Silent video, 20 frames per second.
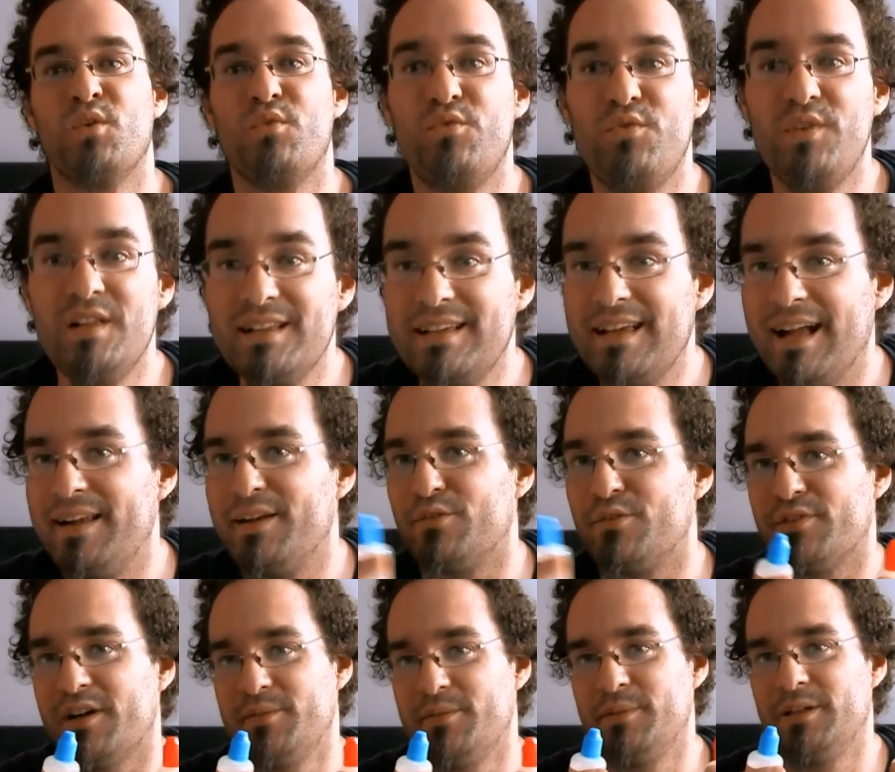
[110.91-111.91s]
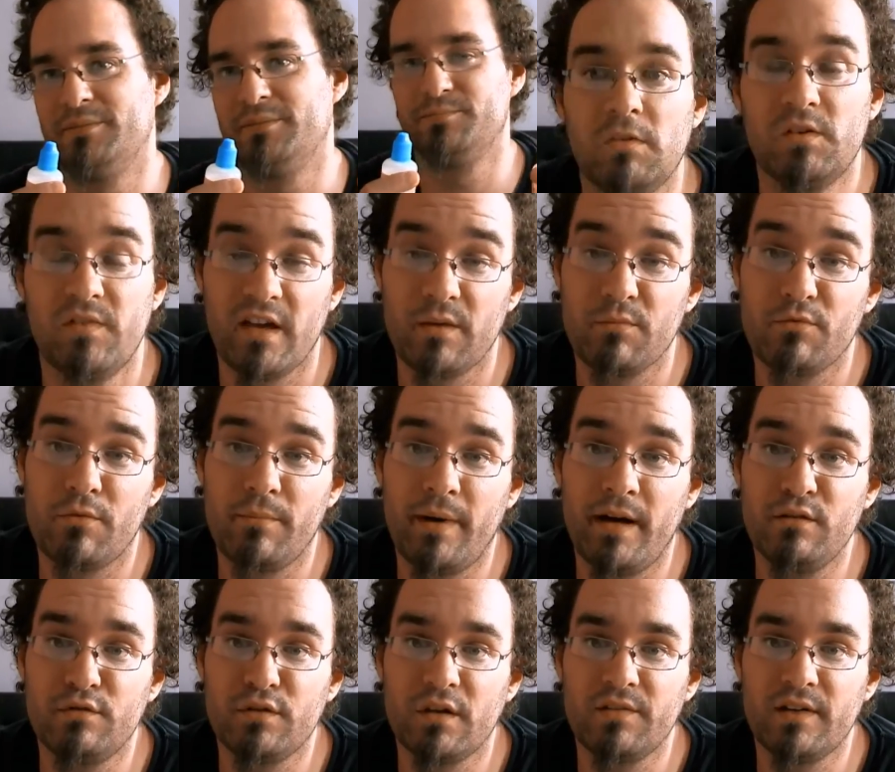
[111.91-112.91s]
viel Geld auf einmal. Mit welchem von
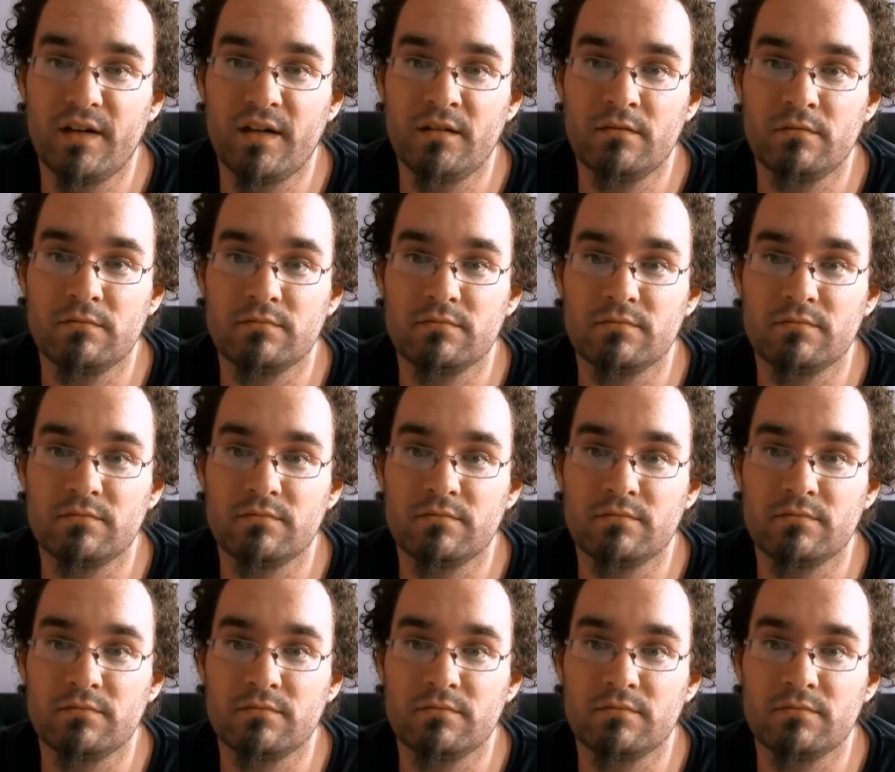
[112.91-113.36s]
beiden fangen wir an?